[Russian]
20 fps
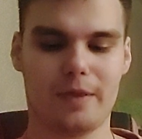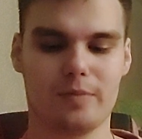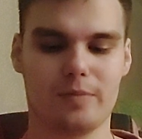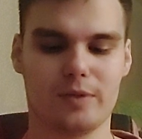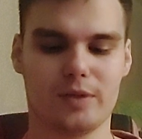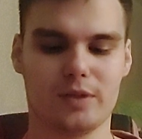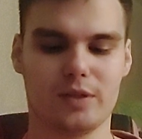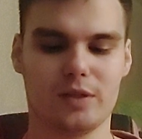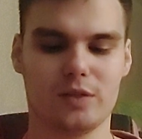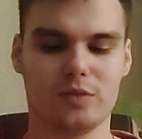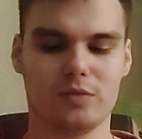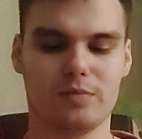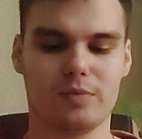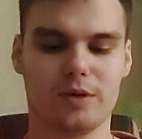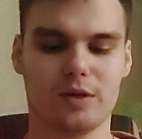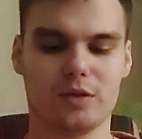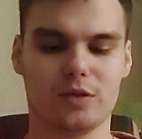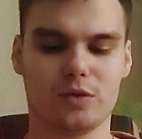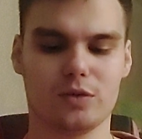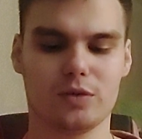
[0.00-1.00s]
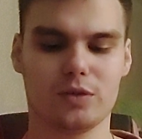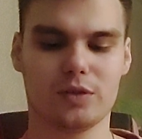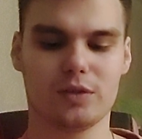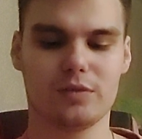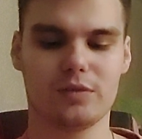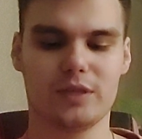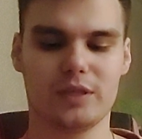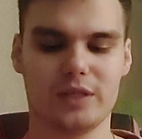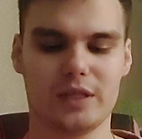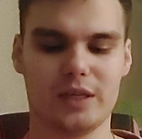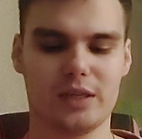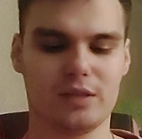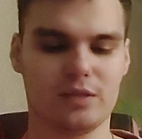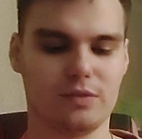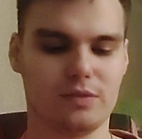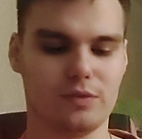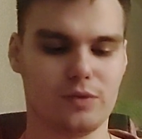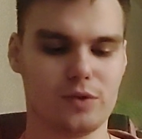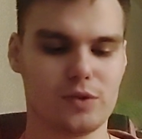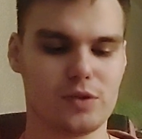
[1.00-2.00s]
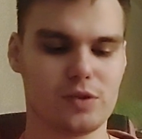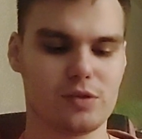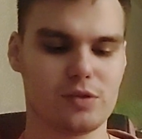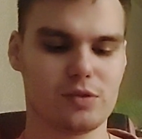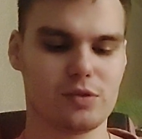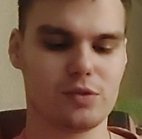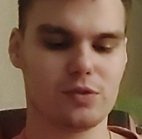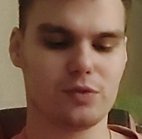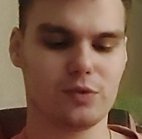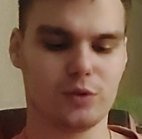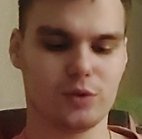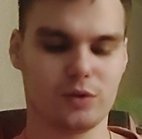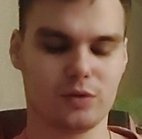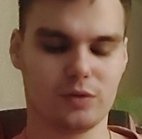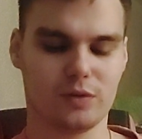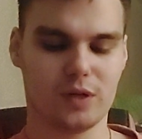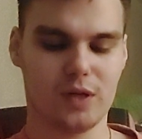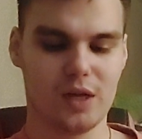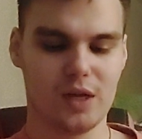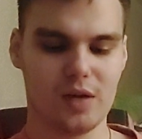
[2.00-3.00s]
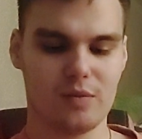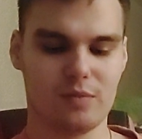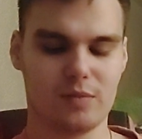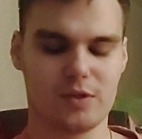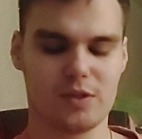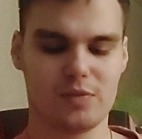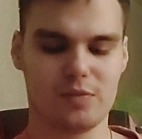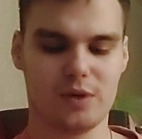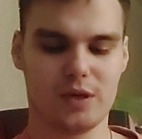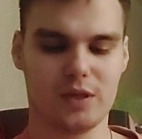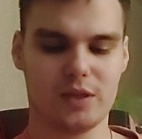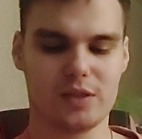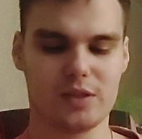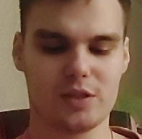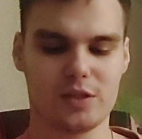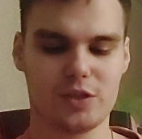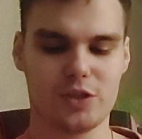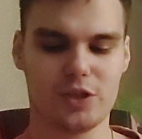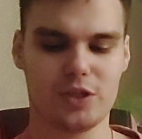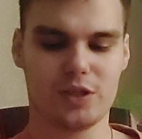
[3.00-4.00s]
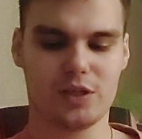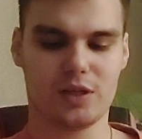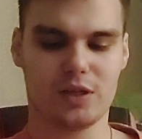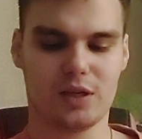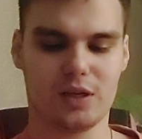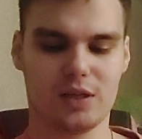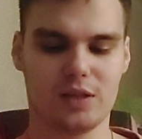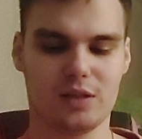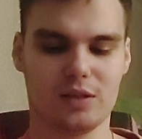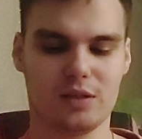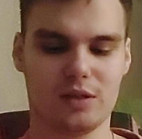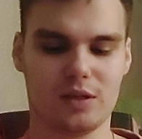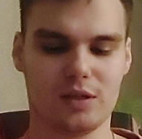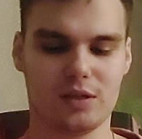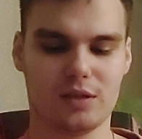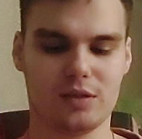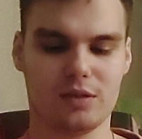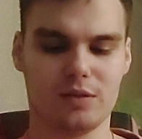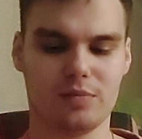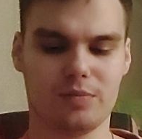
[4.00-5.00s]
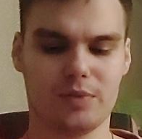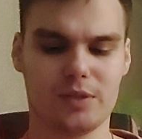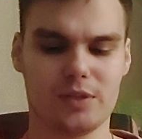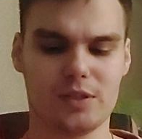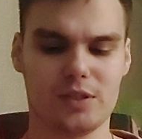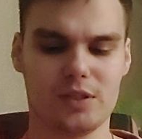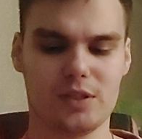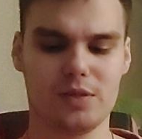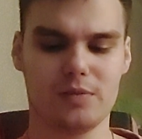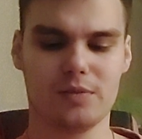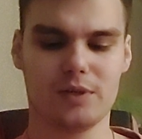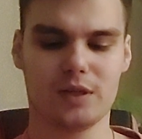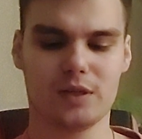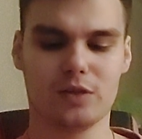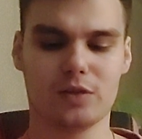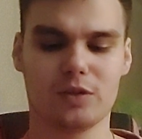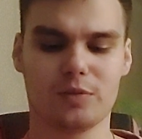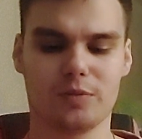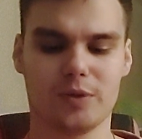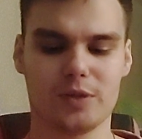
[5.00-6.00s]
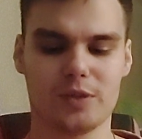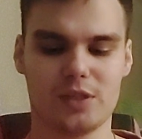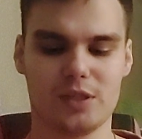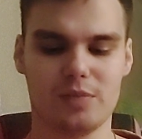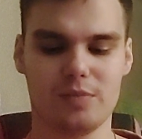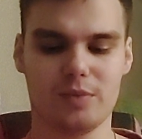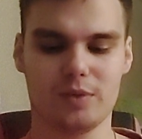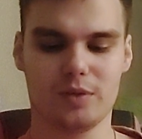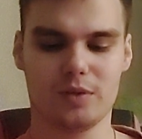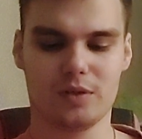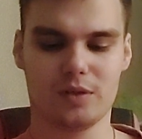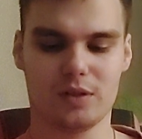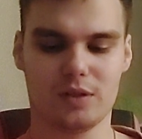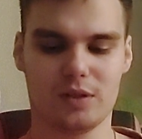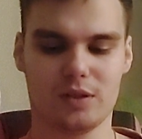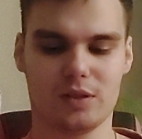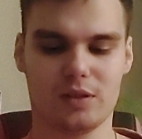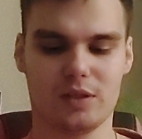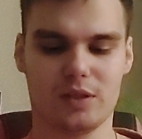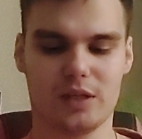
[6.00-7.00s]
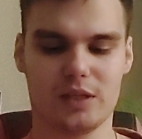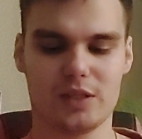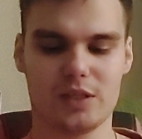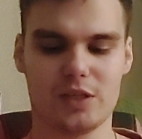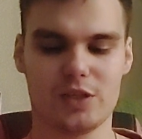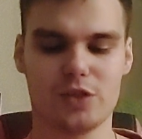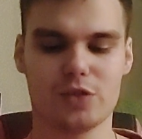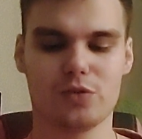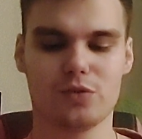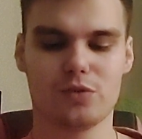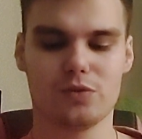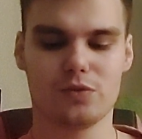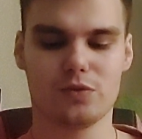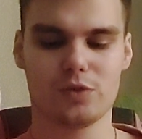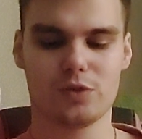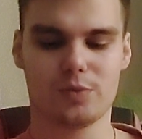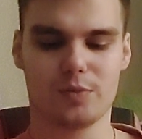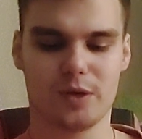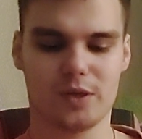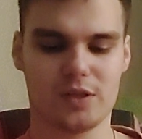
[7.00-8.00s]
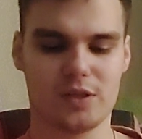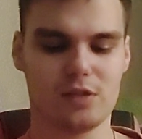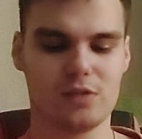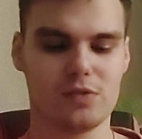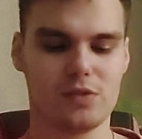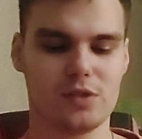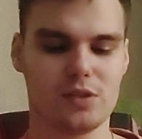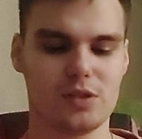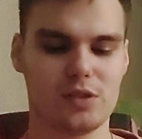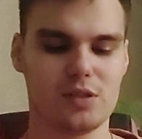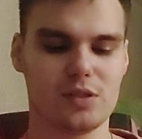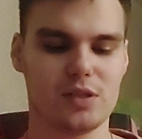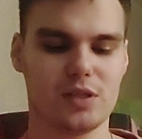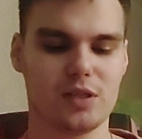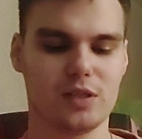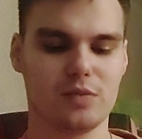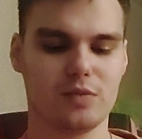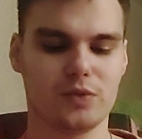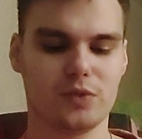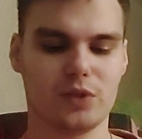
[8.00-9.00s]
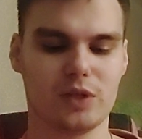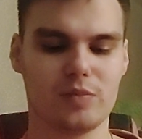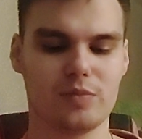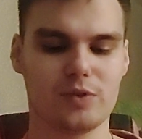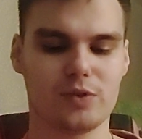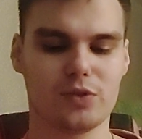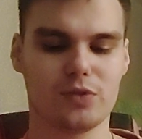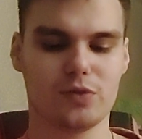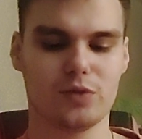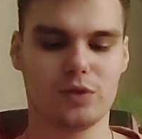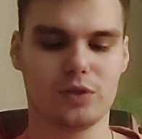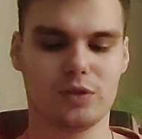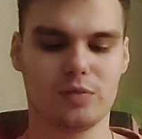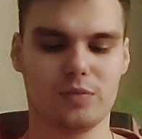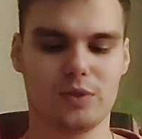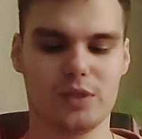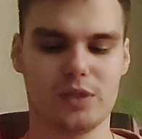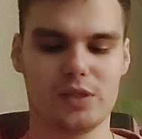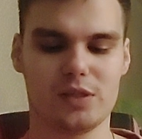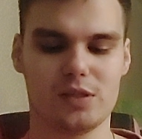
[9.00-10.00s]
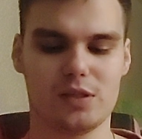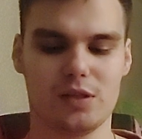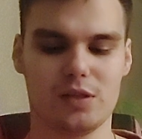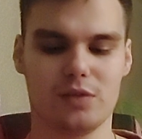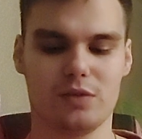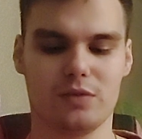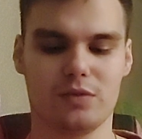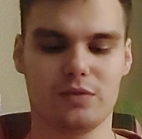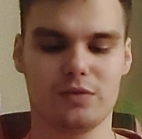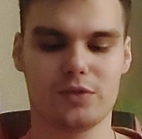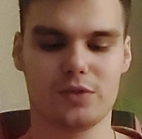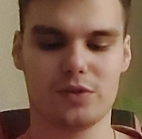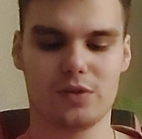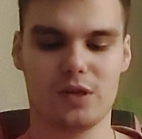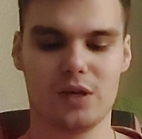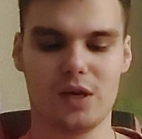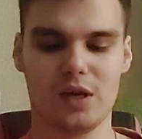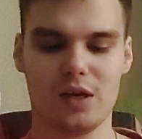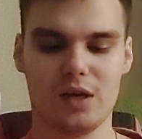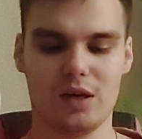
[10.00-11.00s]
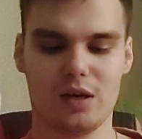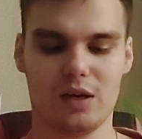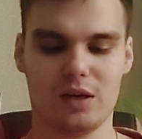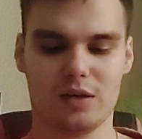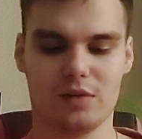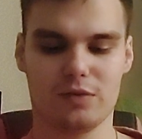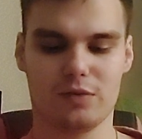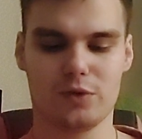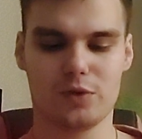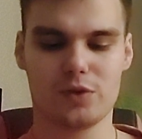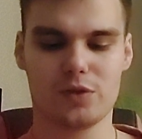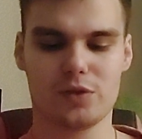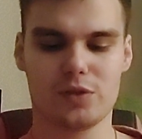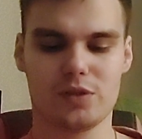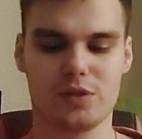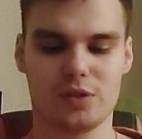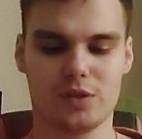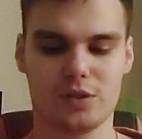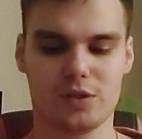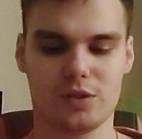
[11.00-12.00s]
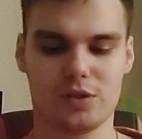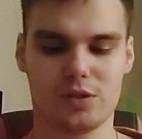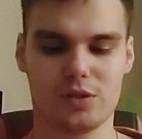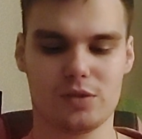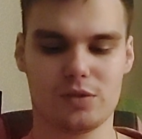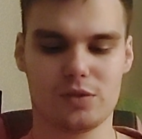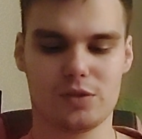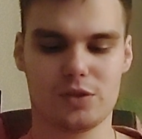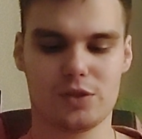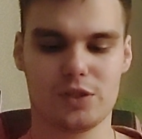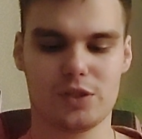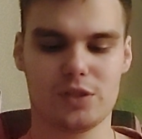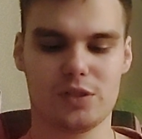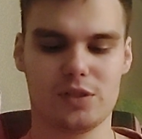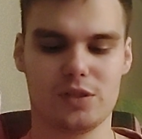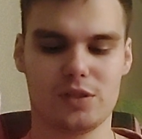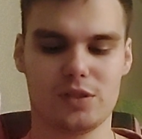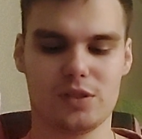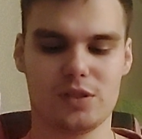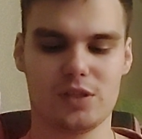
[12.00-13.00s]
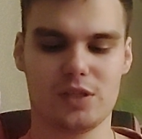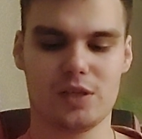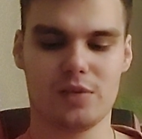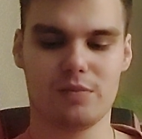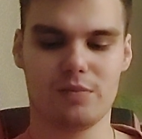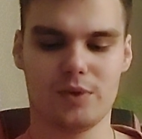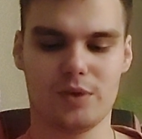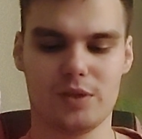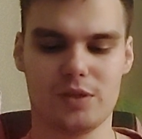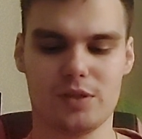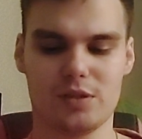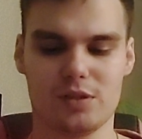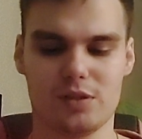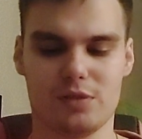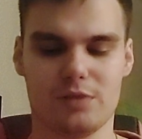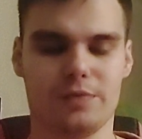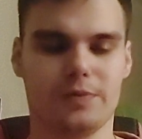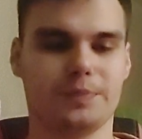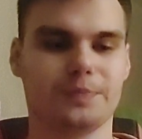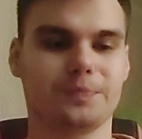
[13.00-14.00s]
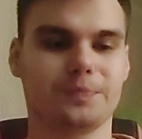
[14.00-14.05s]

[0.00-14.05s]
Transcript: пародонта влияет возраст животного. Максимальное значение аднопатии, адонтопатии, э, доходящей до 90% среди исследуемых нами животных, мы регистрировали в возрасте 6-7 месяцев